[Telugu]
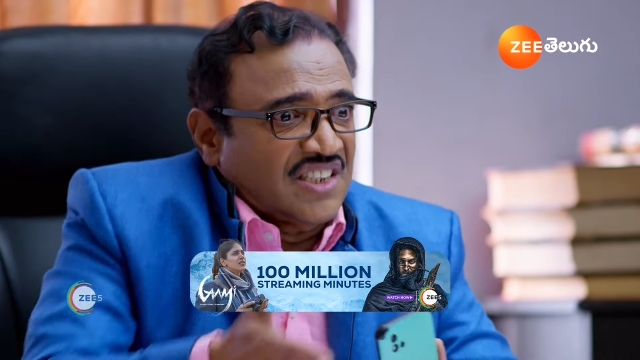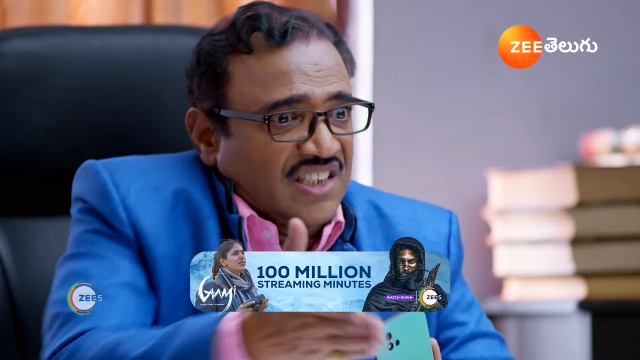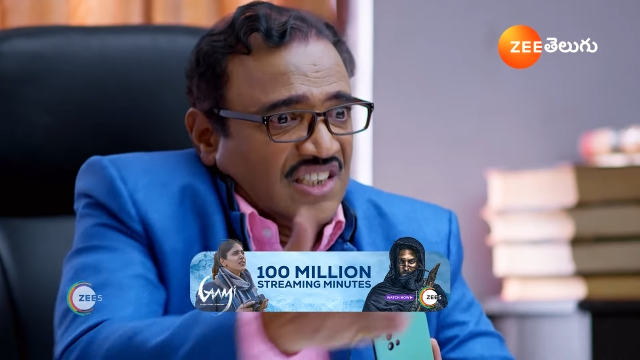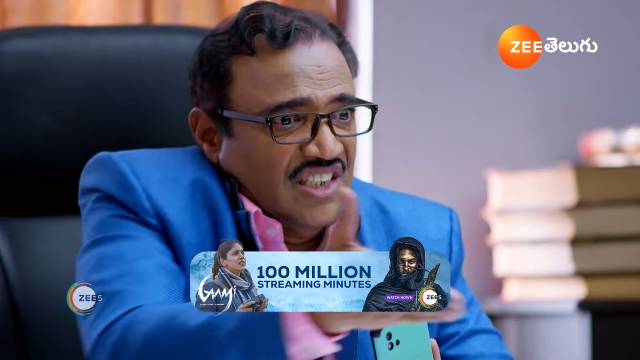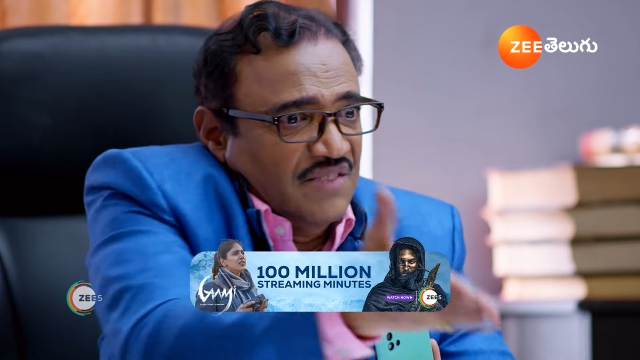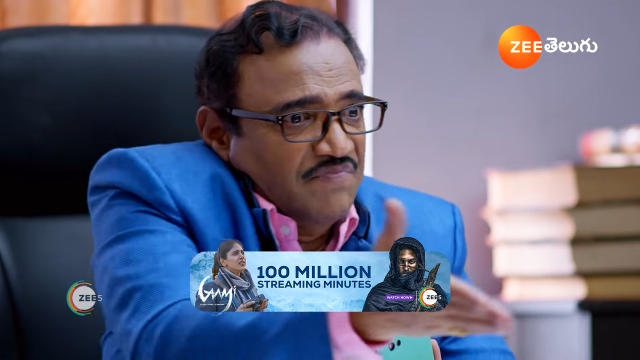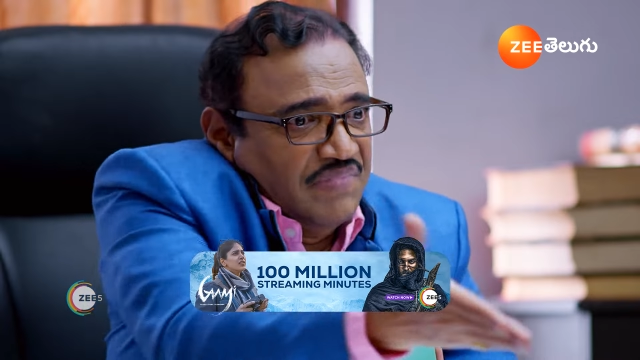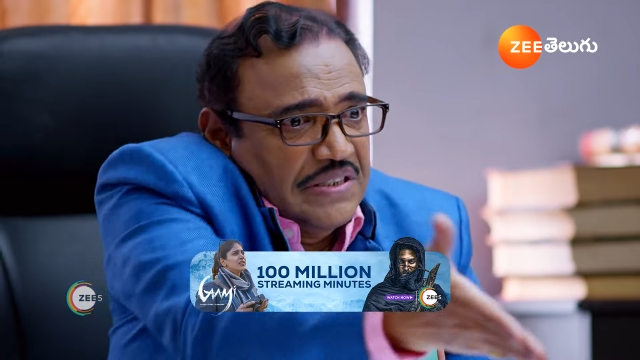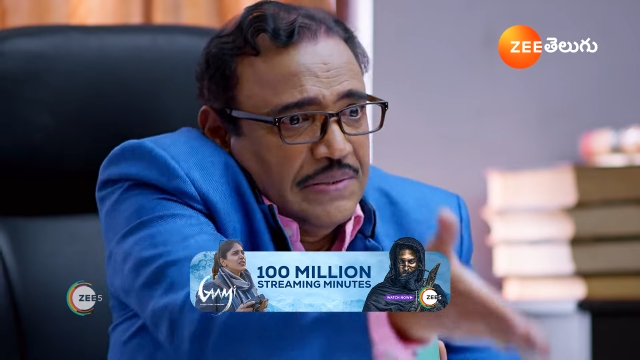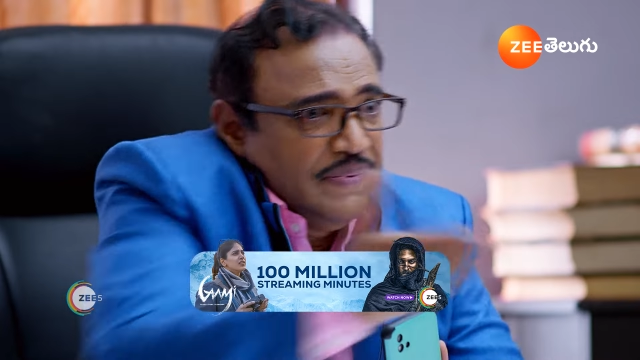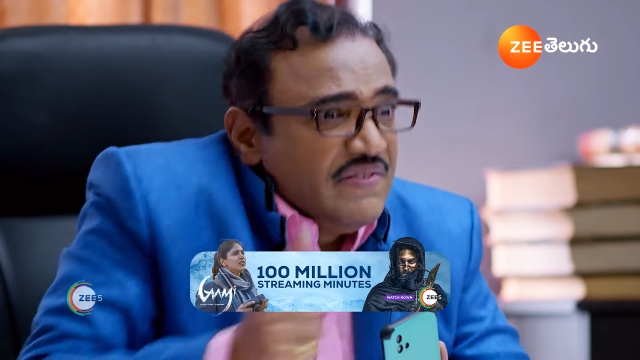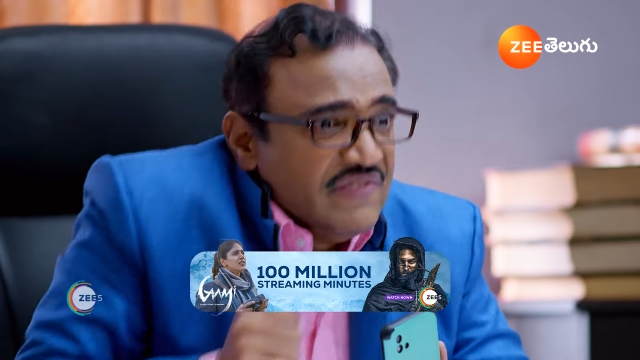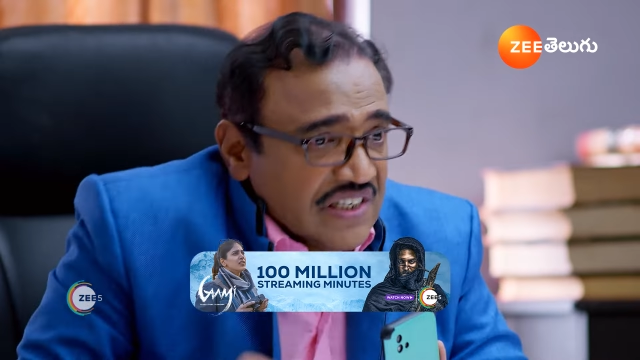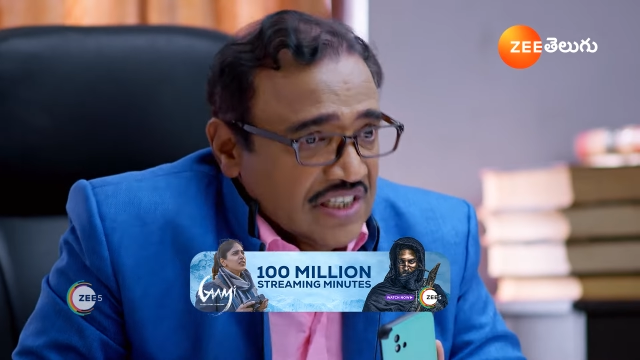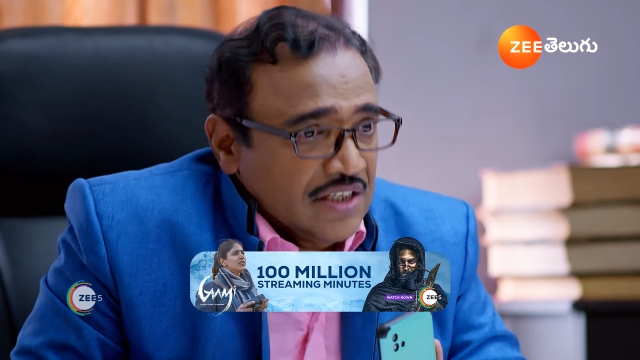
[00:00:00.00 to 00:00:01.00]
అంతా ఈ
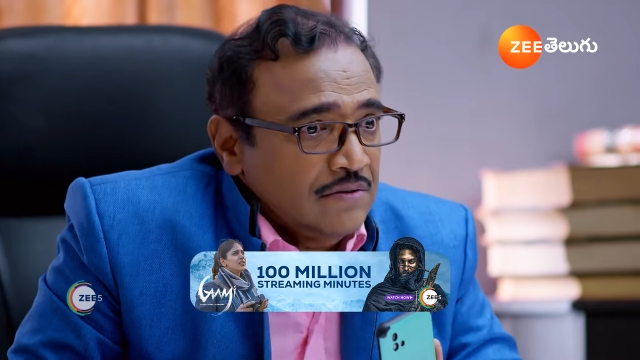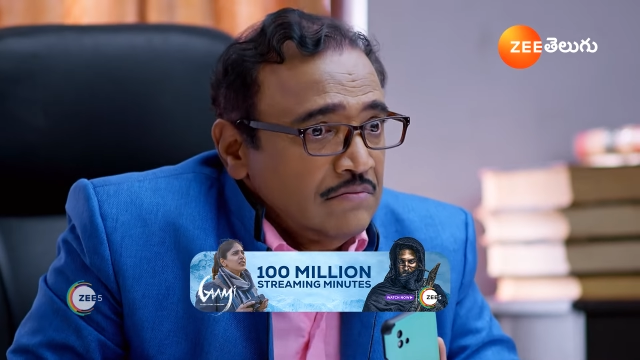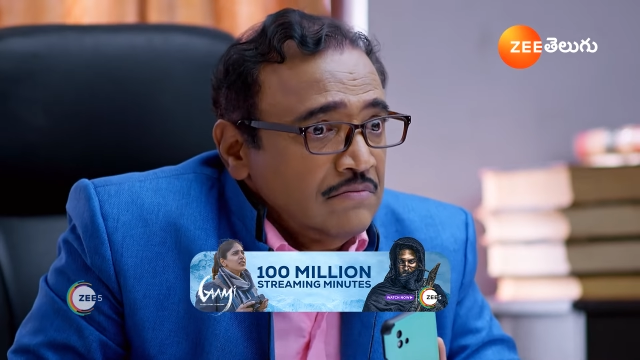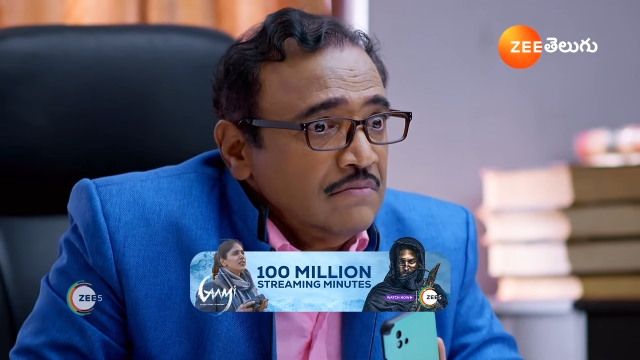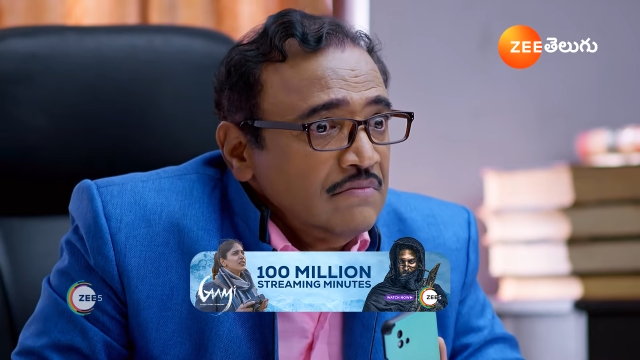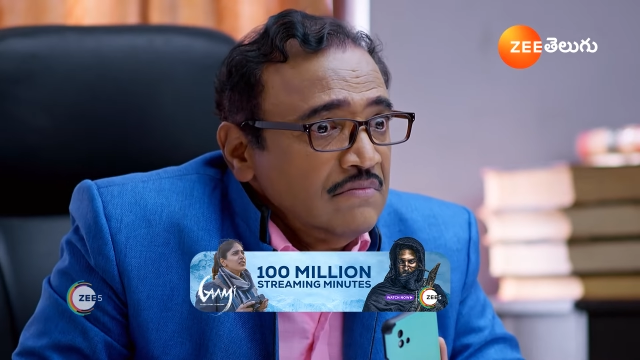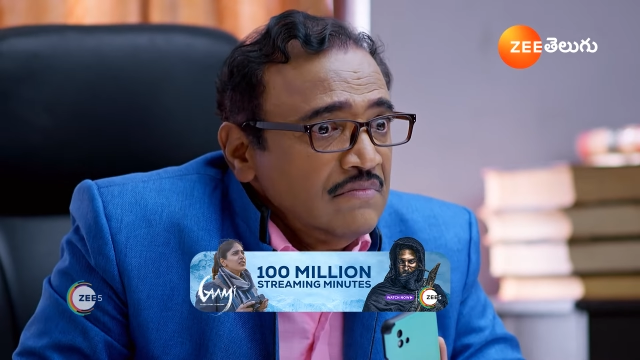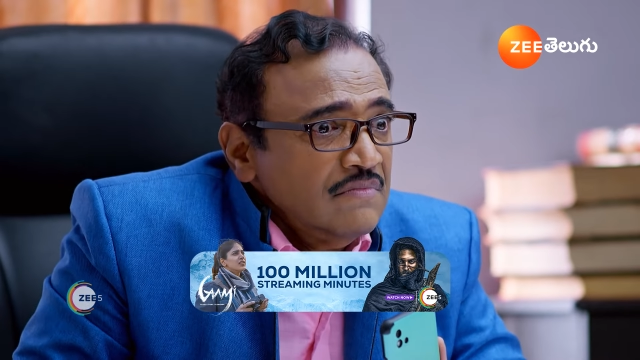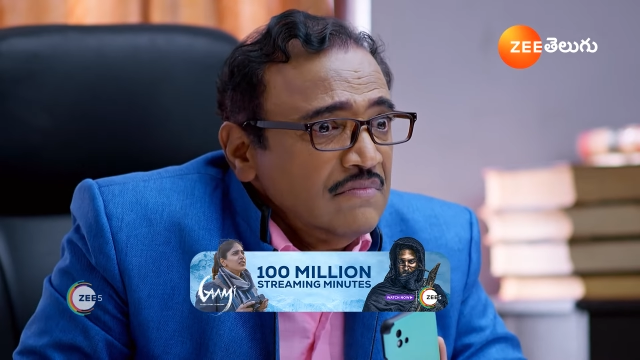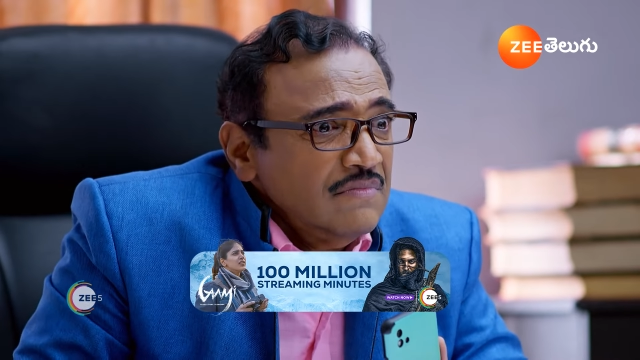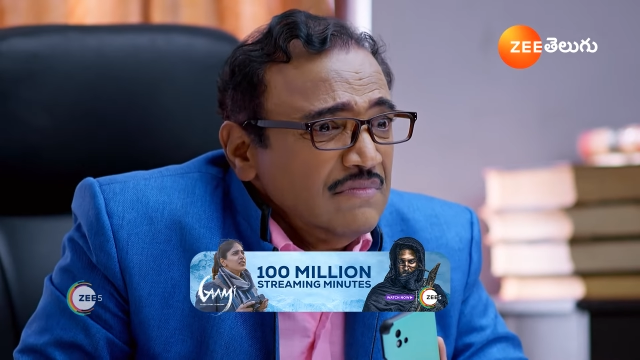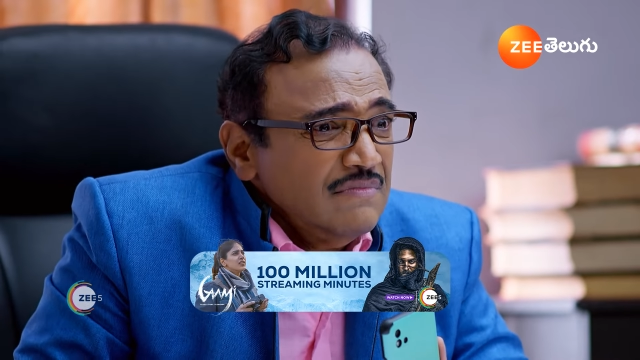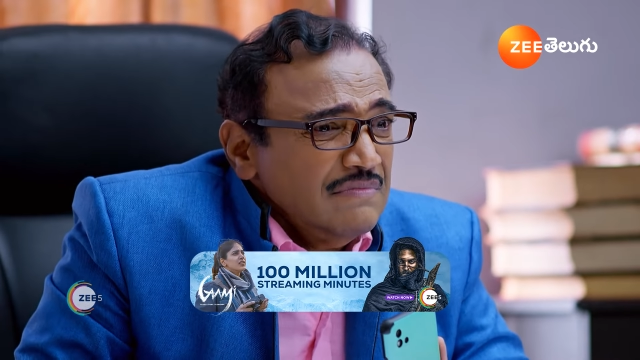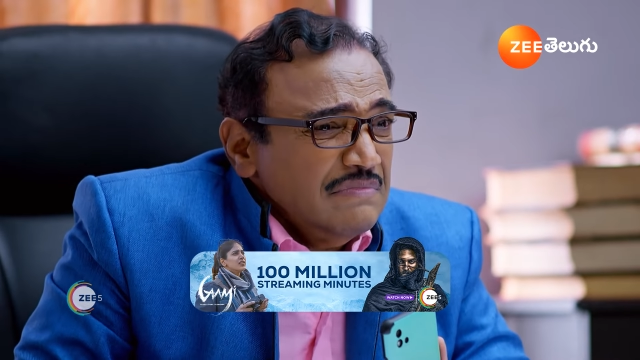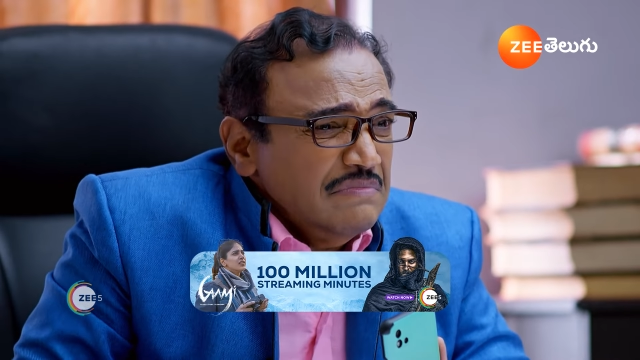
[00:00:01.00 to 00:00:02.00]
బేబీ వల్లే
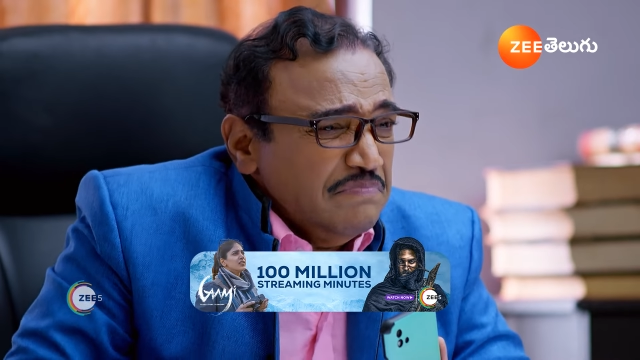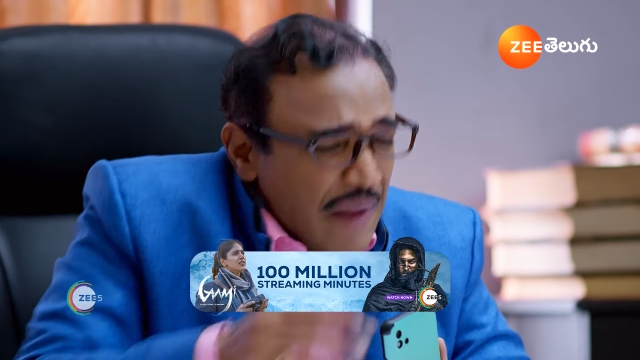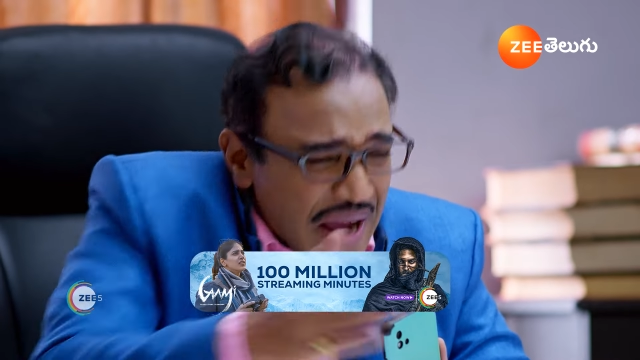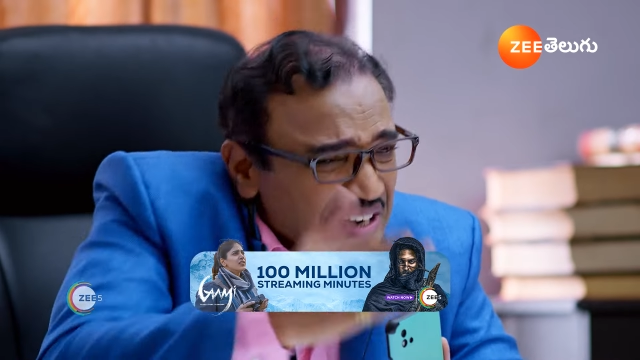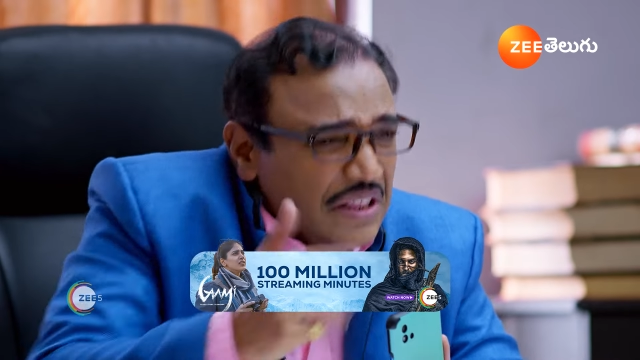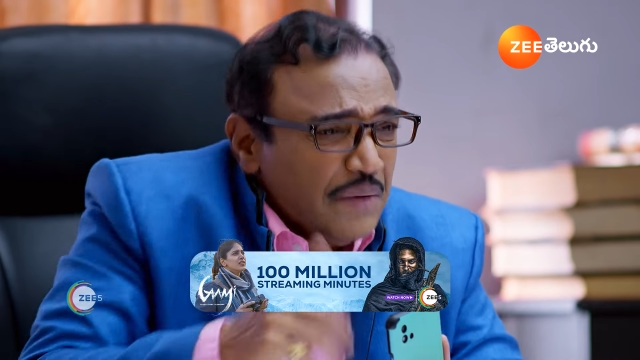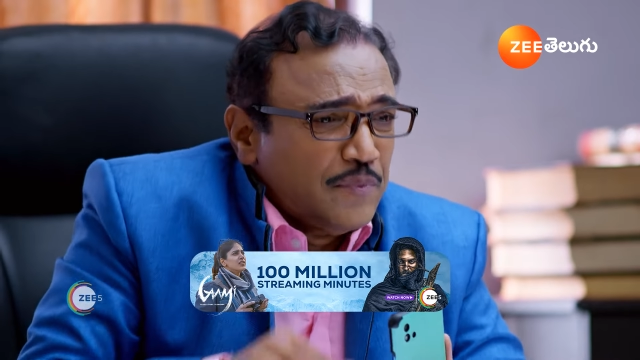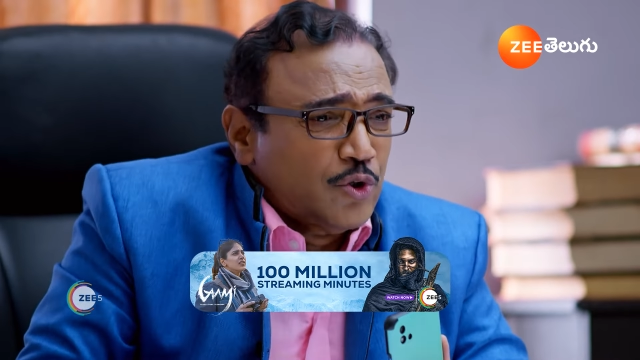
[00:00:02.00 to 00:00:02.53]
బ్యాట్